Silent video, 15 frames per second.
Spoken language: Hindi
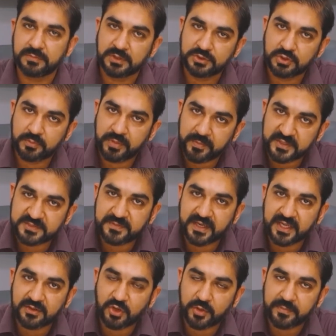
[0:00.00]
जो पीपल्स
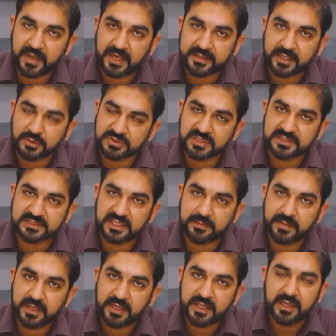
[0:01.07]
पार्टी दौर में आया था उस सिलसिले में